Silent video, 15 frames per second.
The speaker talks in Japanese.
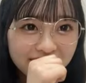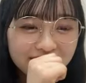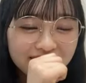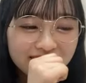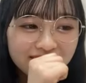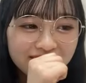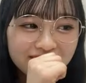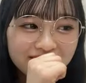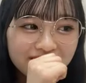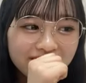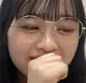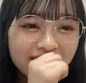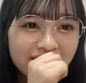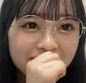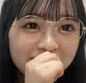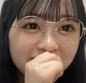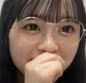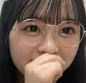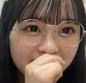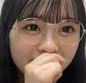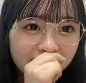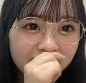の身長測定見た
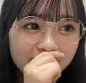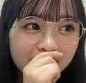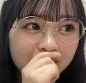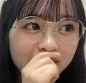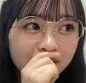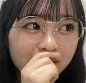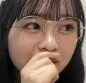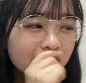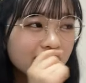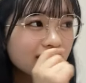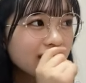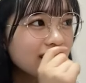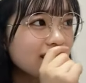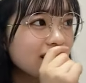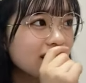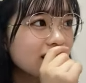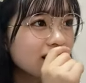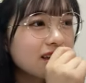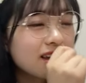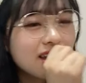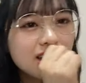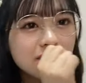時誰だったっ
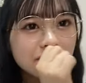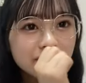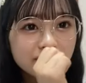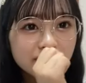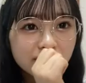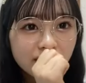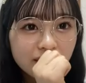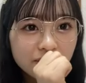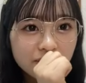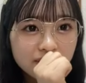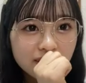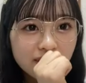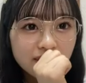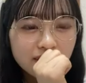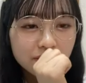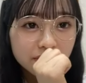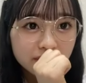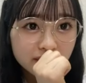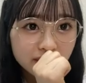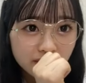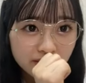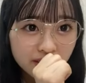けレイボンとだいぶ差ありま
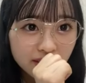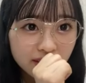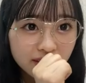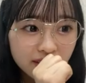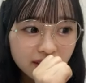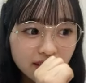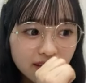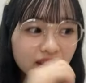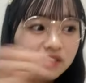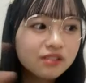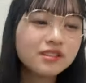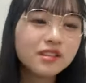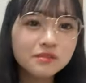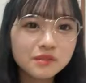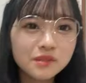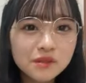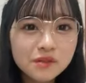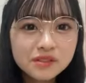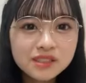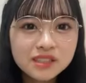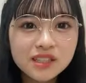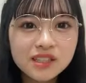したよねあの多分公
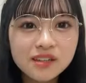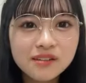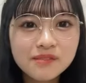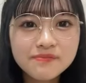式